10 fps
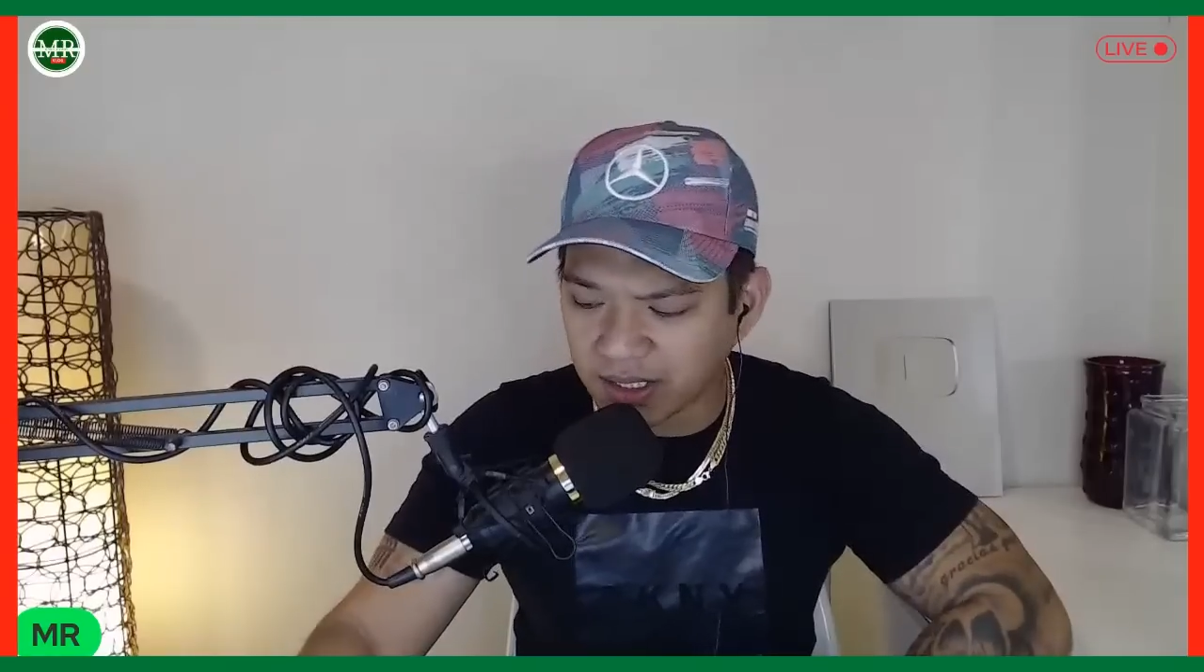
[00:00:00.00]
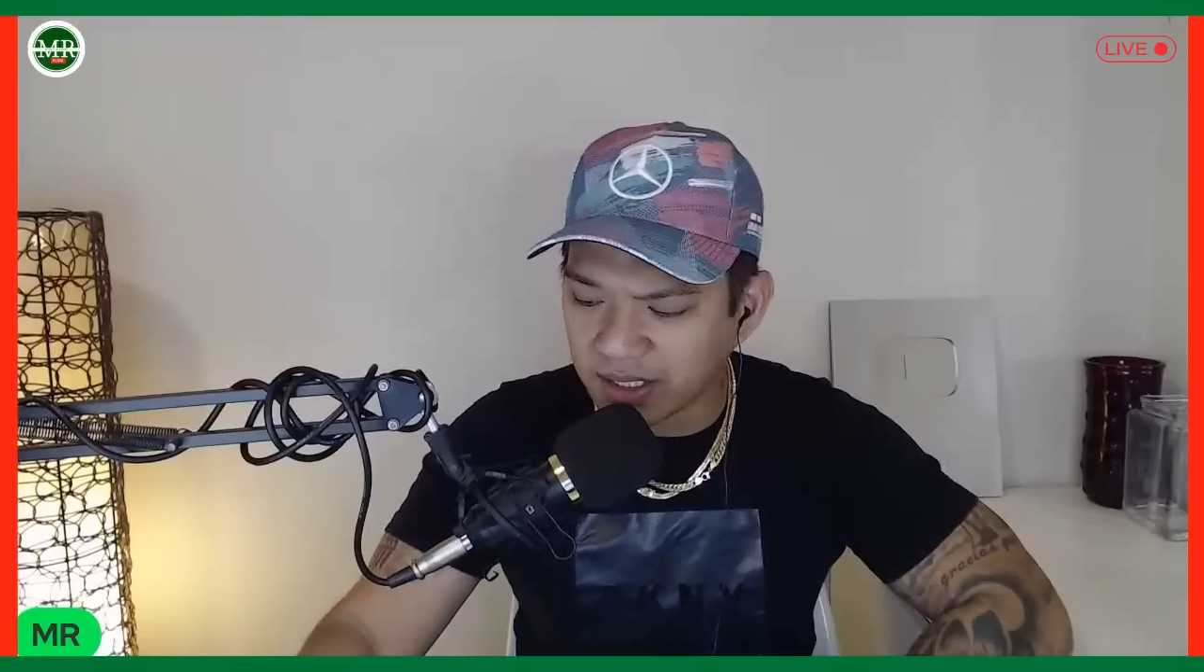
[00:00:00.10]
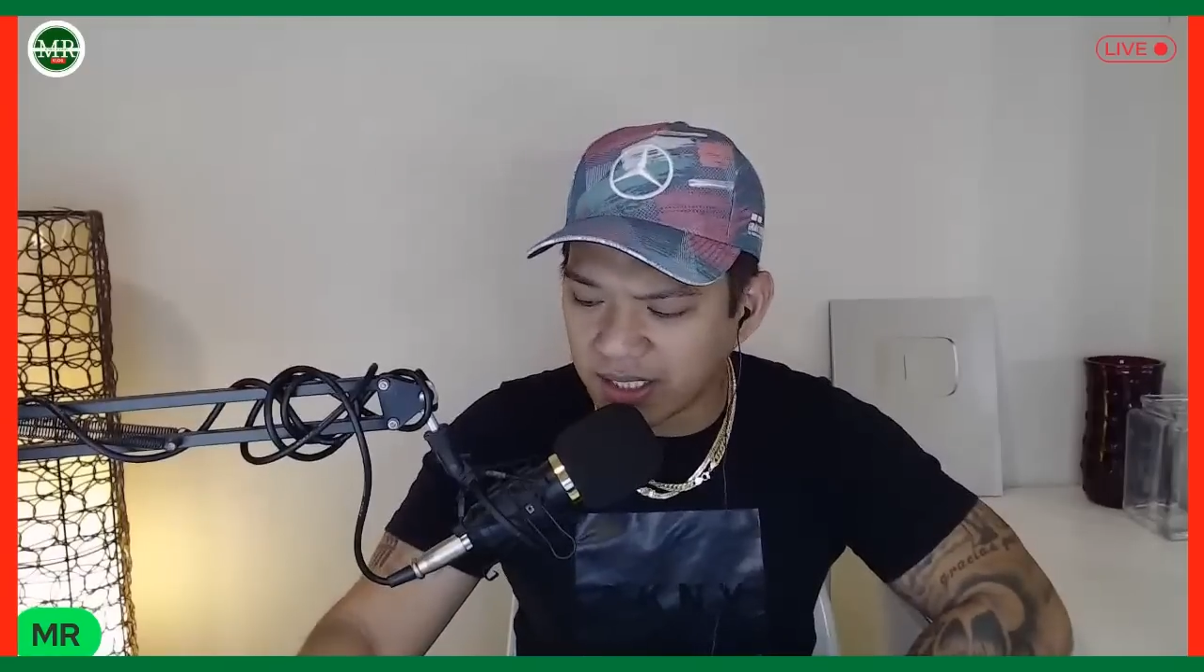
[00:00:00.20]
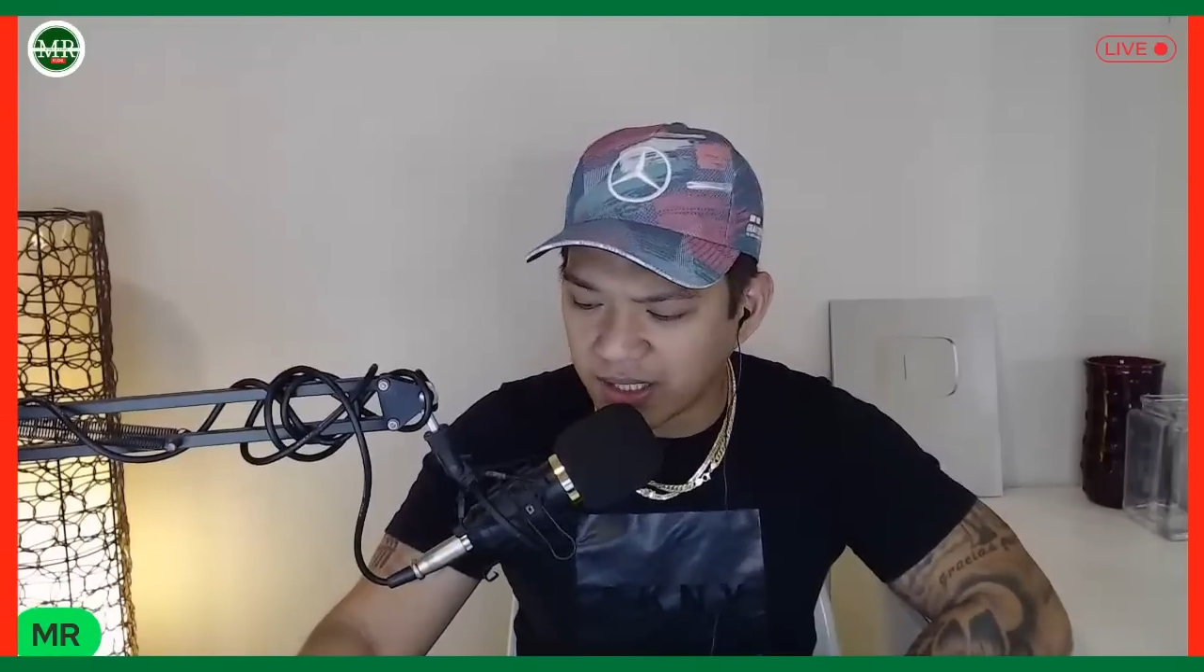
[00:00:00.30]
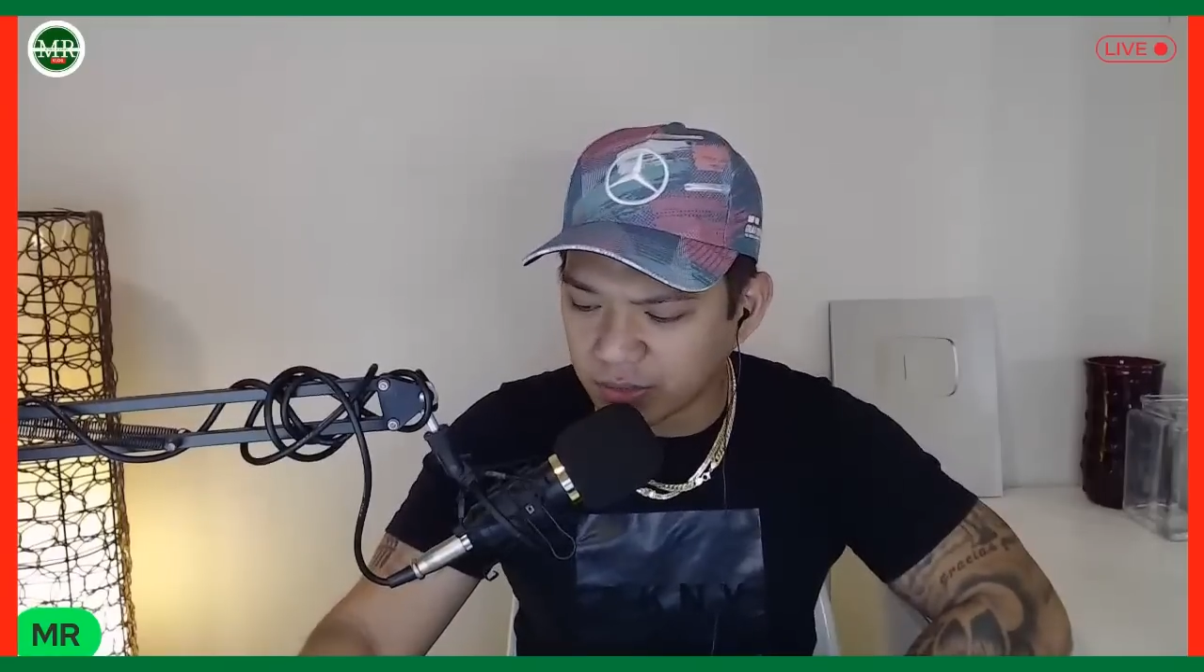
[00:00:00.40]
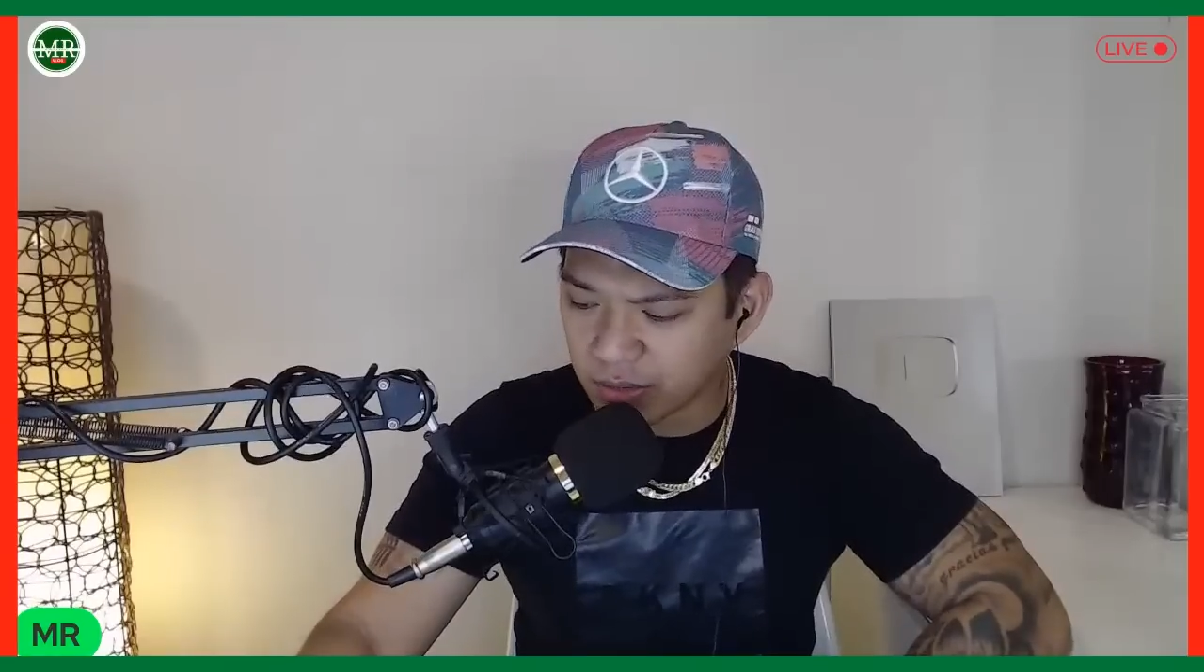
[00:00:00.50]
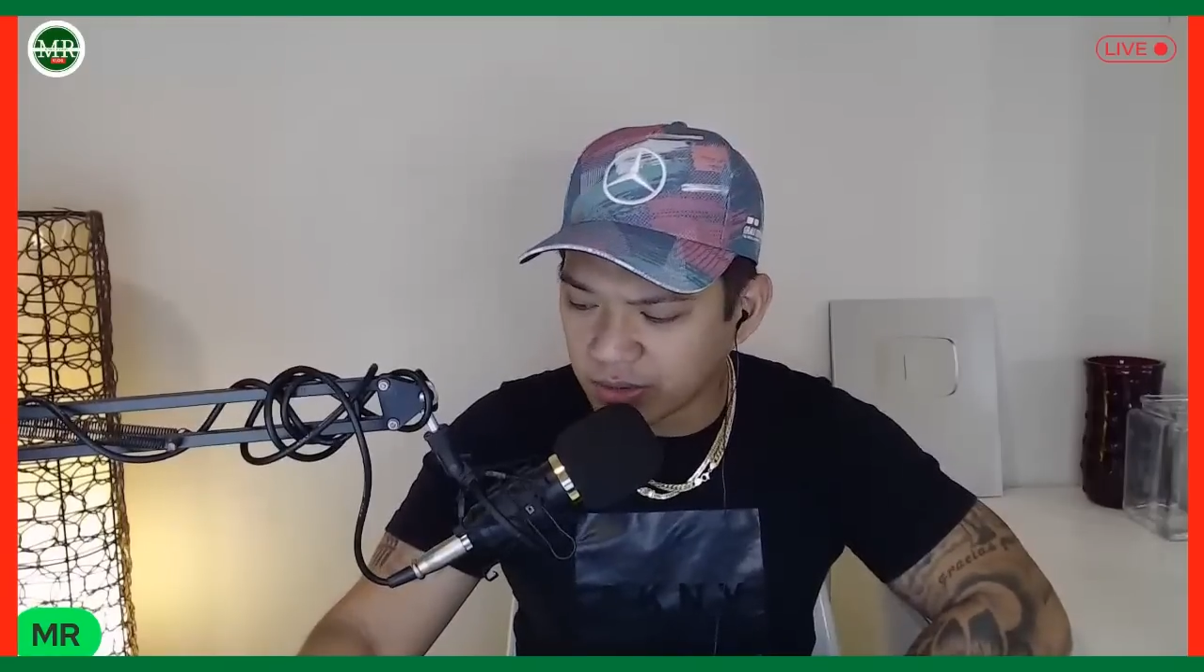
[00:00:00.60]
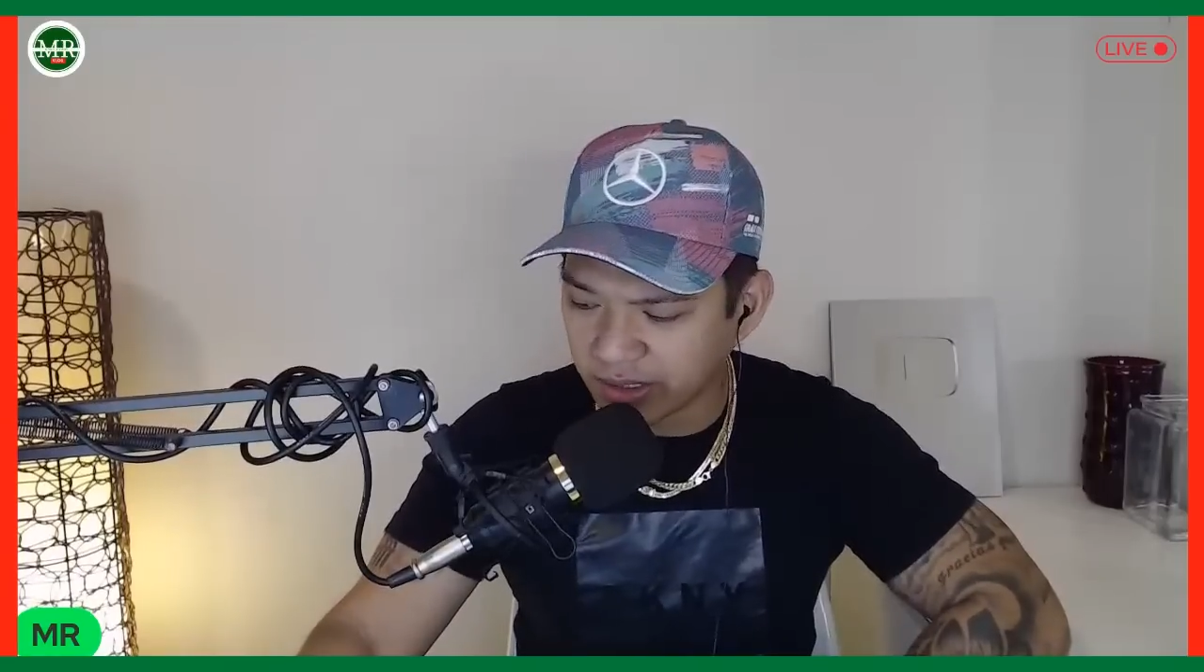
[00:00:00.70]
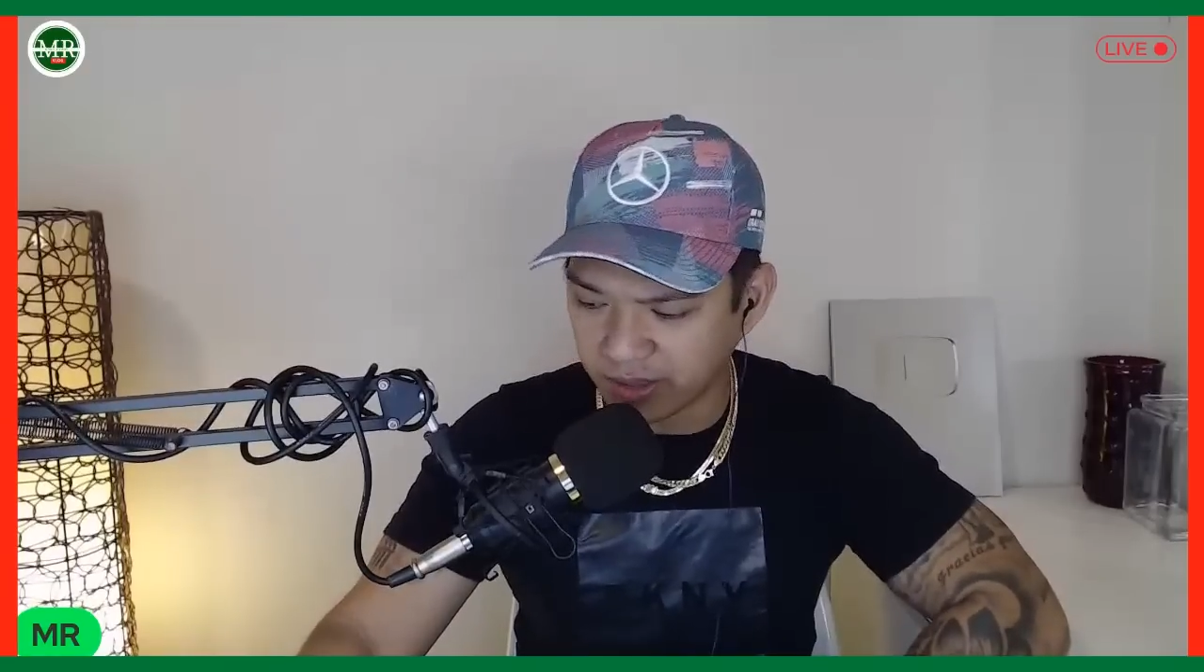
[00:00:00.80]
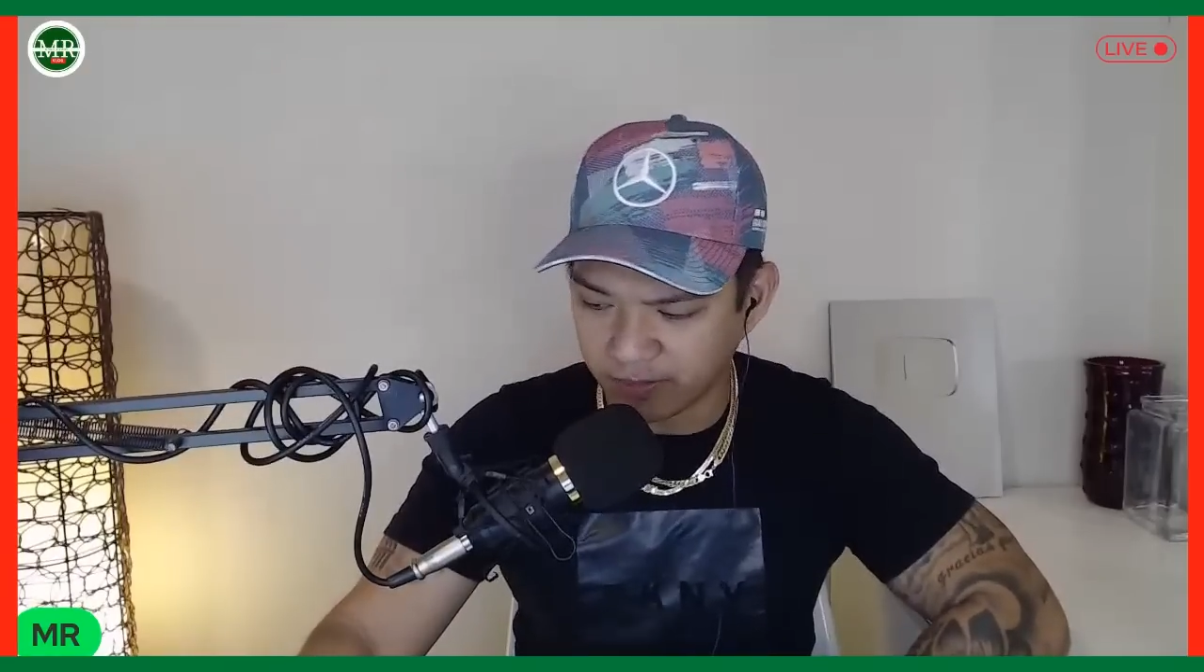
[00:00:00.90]
Talyano
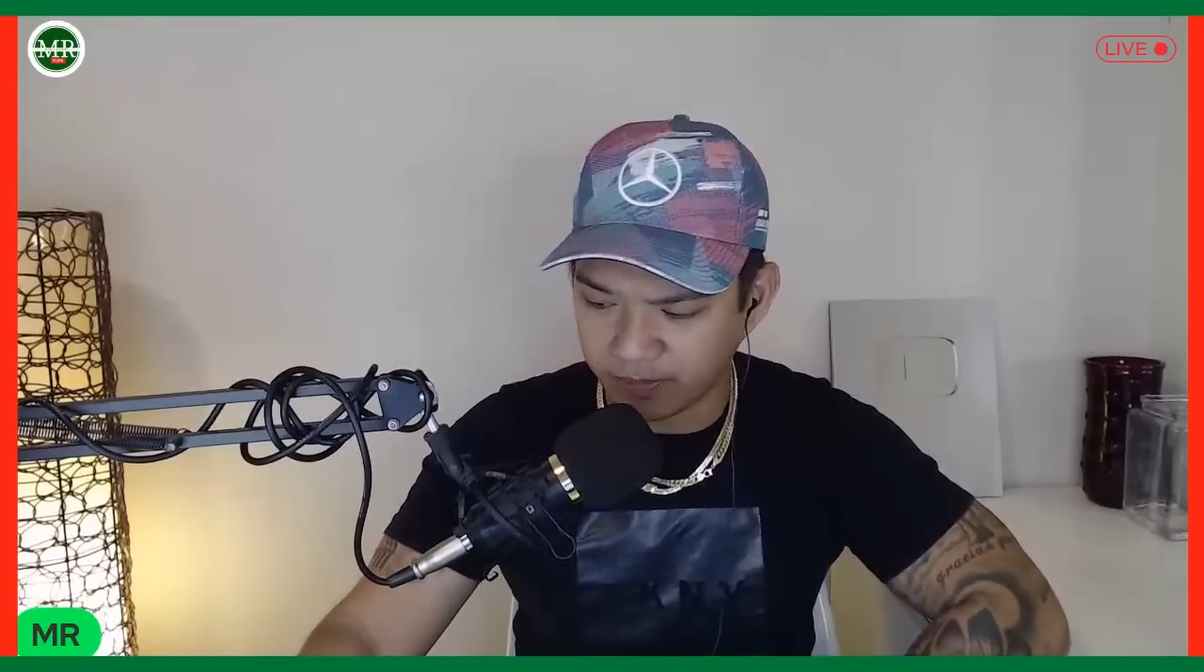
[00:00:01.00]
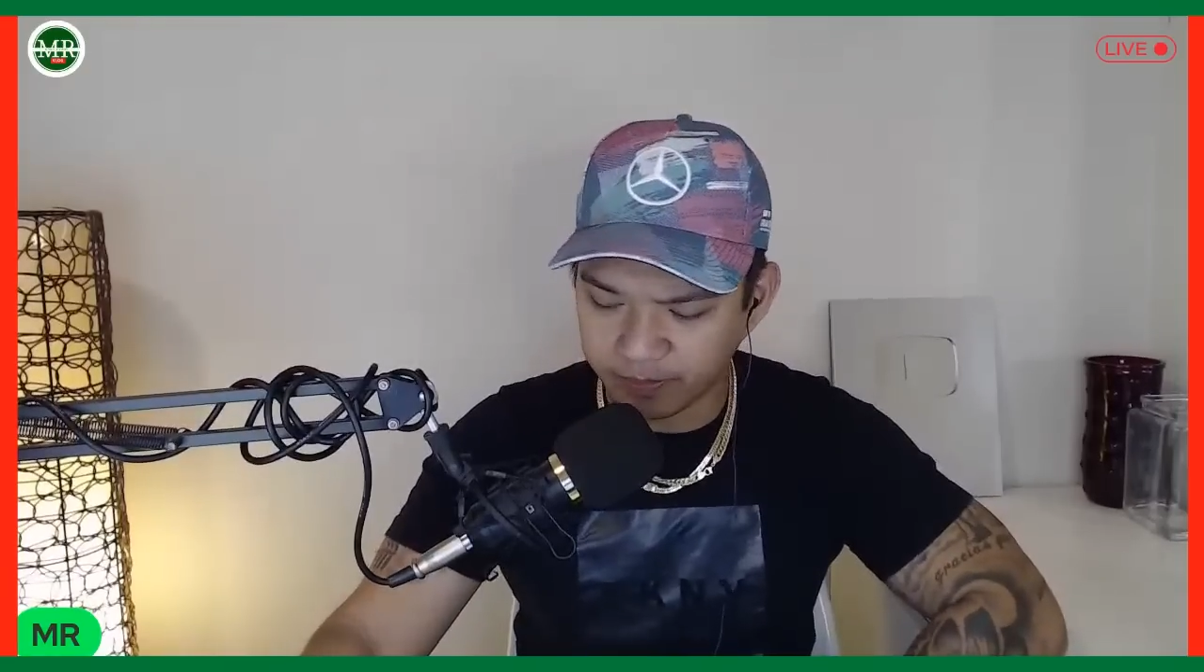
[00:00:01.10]
Gold eh.